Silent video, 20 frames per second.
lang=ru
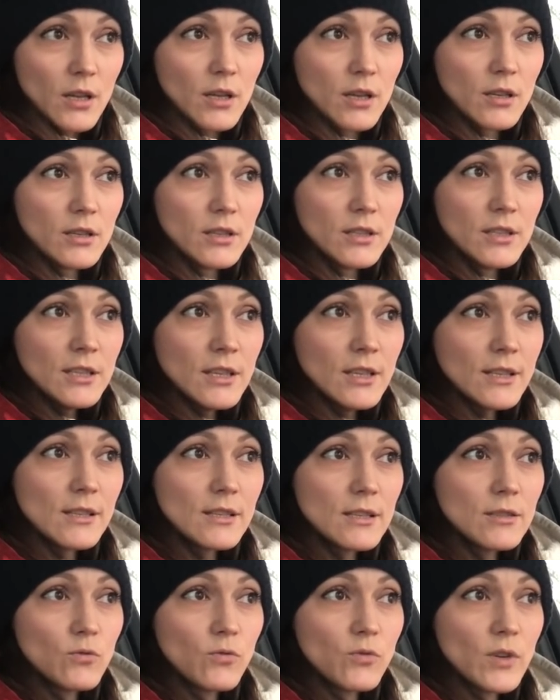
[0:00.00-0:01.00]
Э, нет
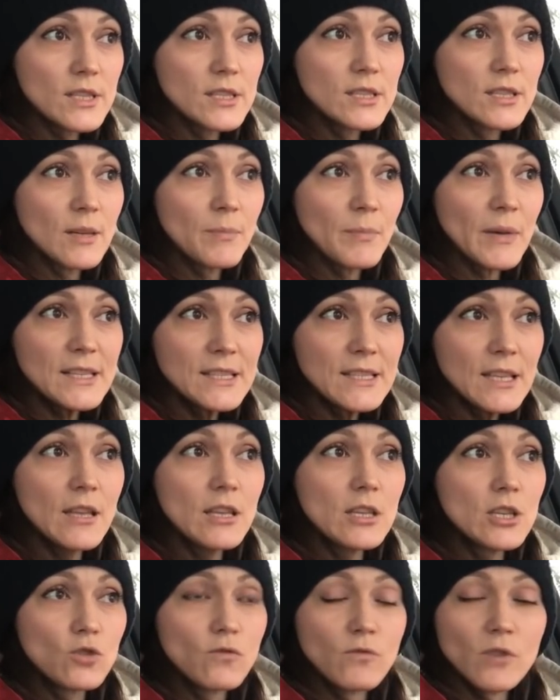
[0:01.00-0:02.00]
ли у вас
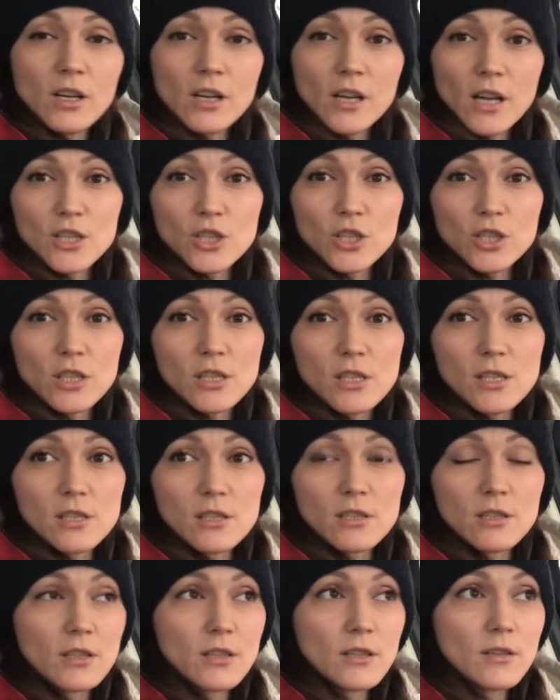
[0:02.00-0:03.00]
опасений, что вы окажетесь
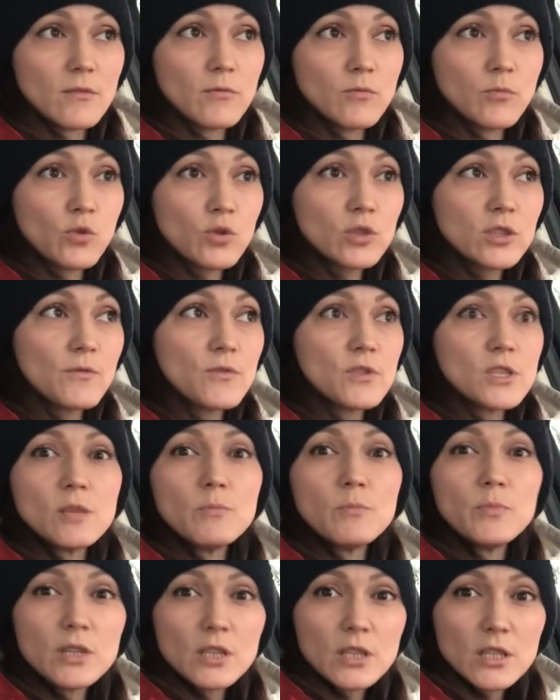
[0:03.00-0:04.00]
э, просто в
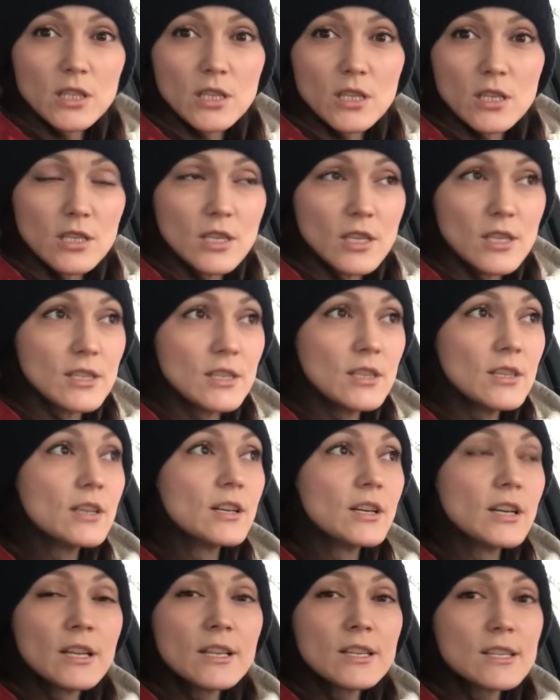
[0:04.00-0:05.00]
заперти здесь? И
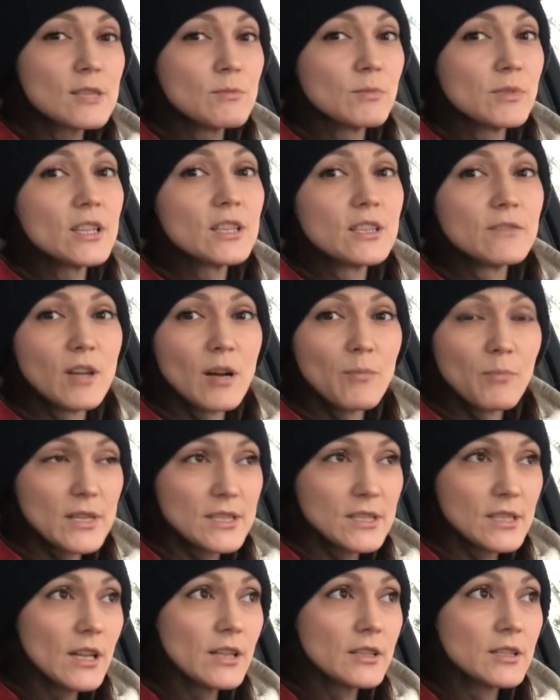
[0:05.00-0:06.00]
хрен с ним, ладно, вы
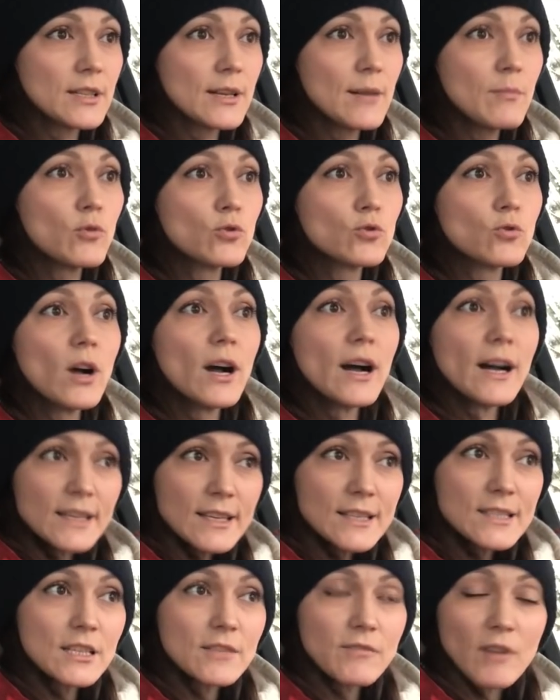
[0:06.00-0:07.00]
опоздали на работу. А
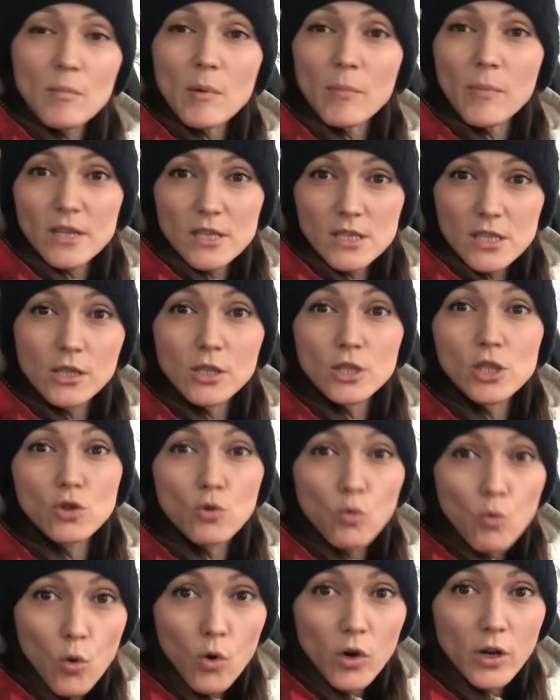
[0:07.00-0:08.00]
если к вам опоздала
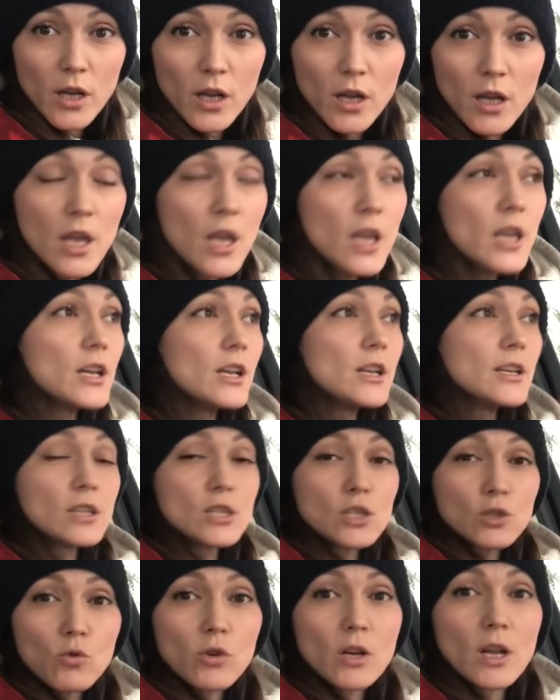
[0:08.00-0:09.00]
скорая, или эта
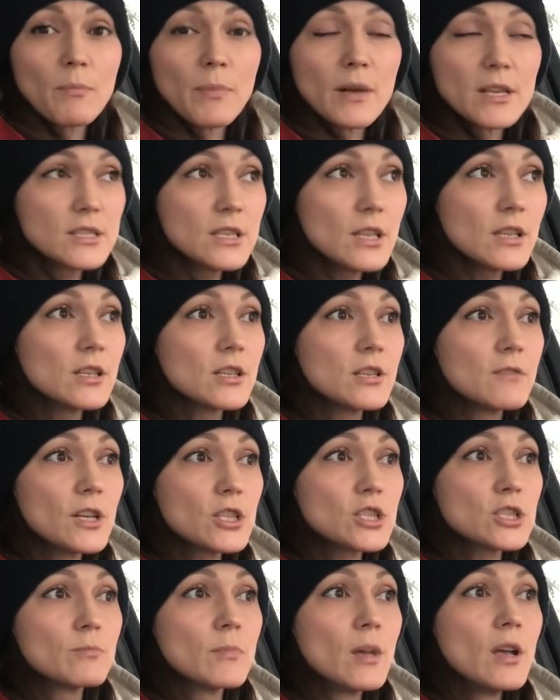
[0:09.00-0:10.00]
скорая опоздала к
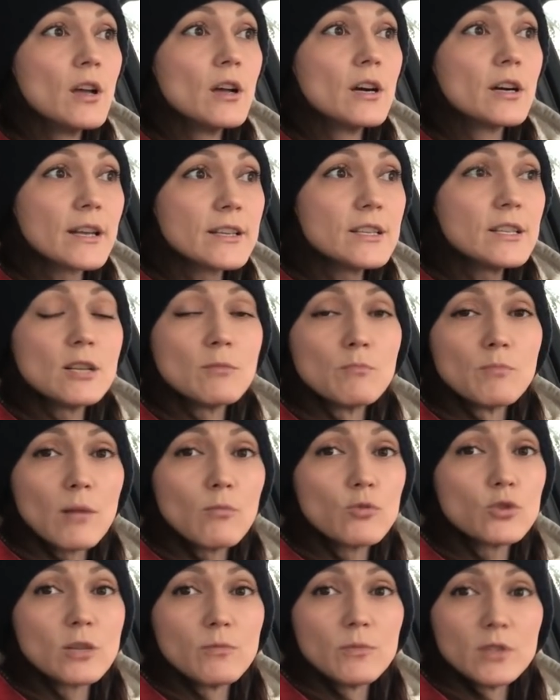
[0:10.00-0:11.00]
вашим родителям,
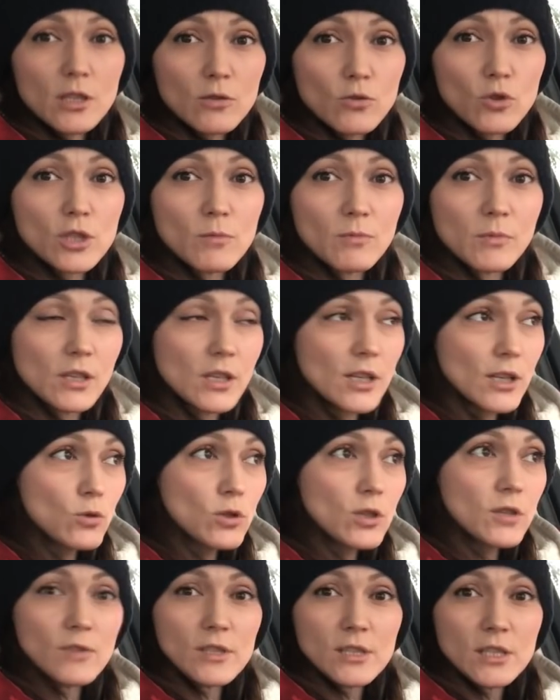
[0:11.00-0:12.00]
бабушкам и дедушкам, для
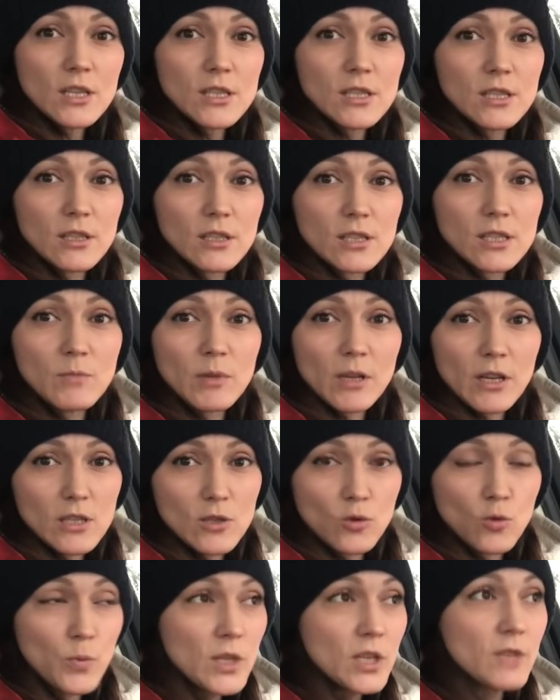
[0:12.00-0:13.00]
которых вы здесь э,
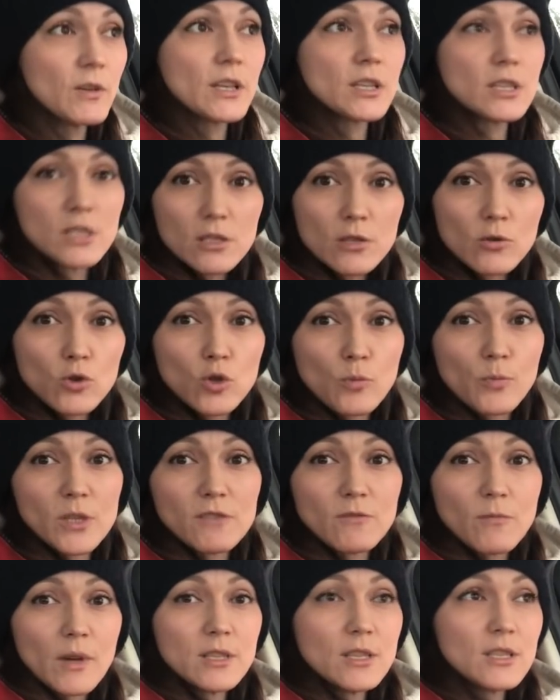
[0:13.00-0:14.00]
собираетесь купить квартиру, чтобы
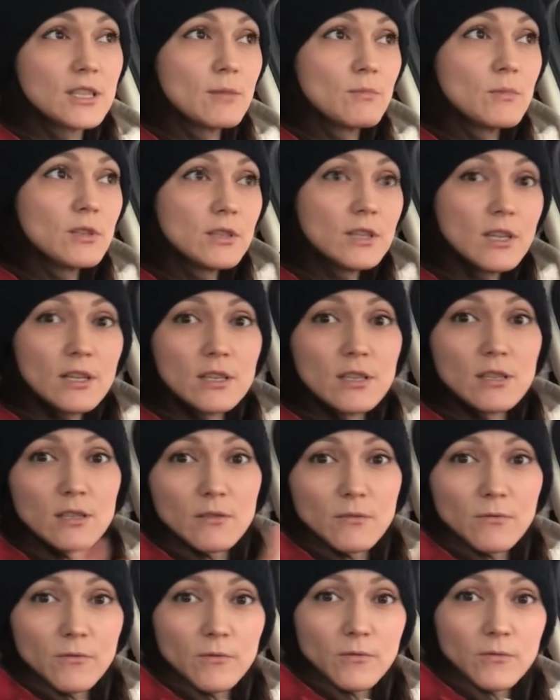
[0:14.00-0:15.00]
освободить там их, да,
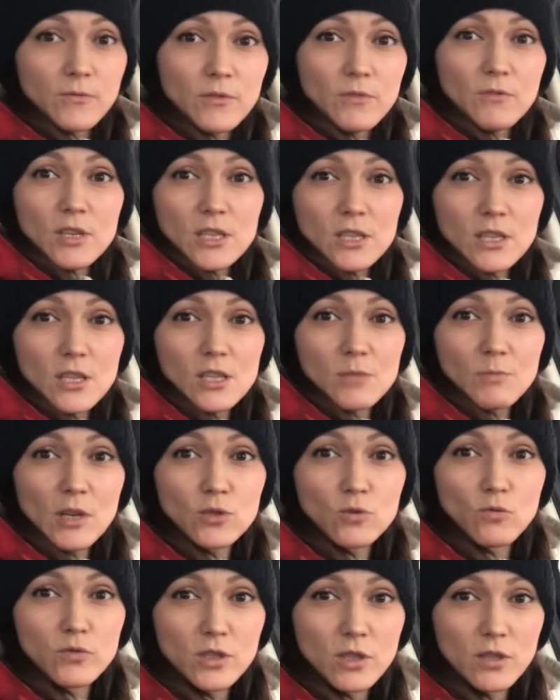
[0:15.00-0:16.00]
и вывести из
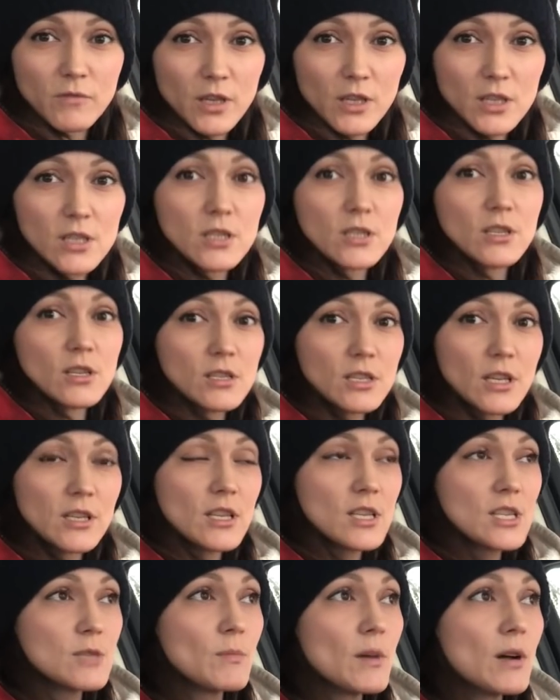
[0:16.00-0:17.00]
московской квартиры,
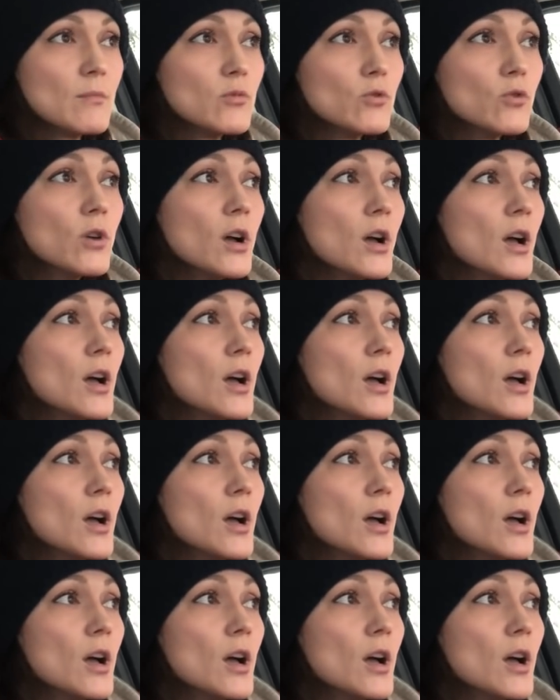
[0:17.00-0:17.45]
занять самому